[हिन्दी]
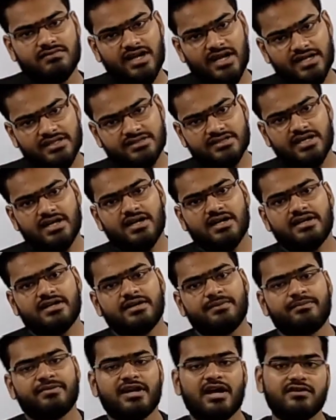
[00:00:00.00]
नागरिकता
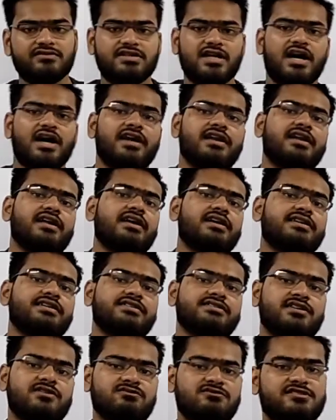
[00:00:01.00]
के प्रावधान हैं
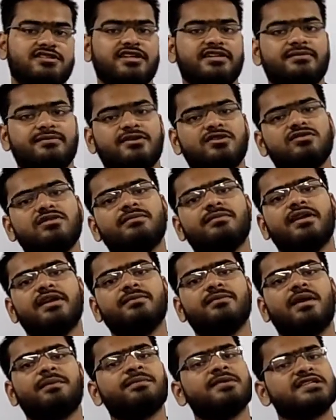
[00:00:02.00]
किसान क्षेत्र में तो ये
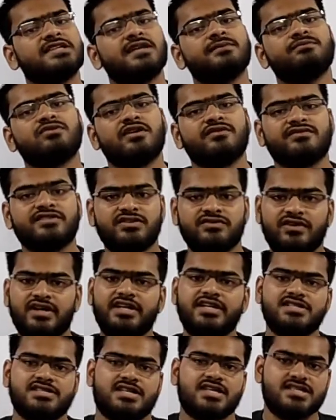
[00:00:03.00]
मैंने आपके साथ पूरा
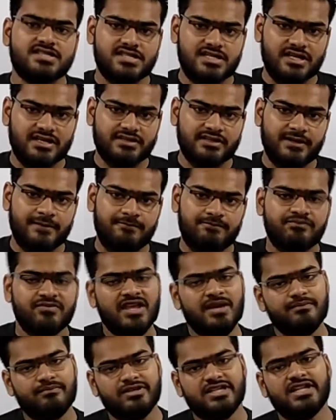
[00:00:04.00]
विधवा डिस्कस किया था
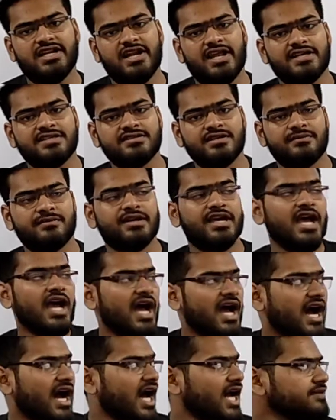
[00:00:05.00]
पिछले लेक्चर में
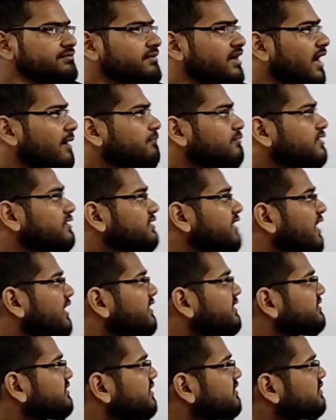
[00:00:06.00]
आज मैं आपके
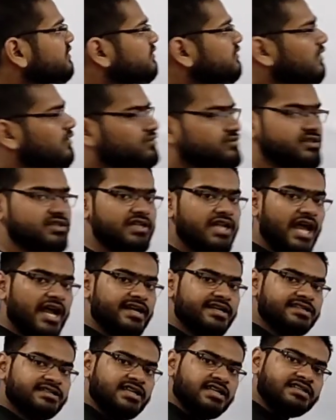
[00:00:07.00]
साथ डिस्कस करूंगा उसी
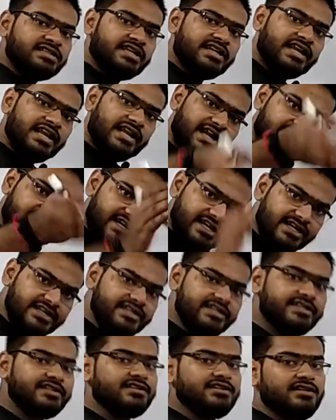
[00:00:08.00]
नागरिकता से रिलेटेड
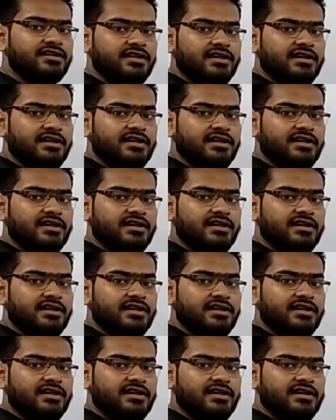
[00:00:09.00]
ही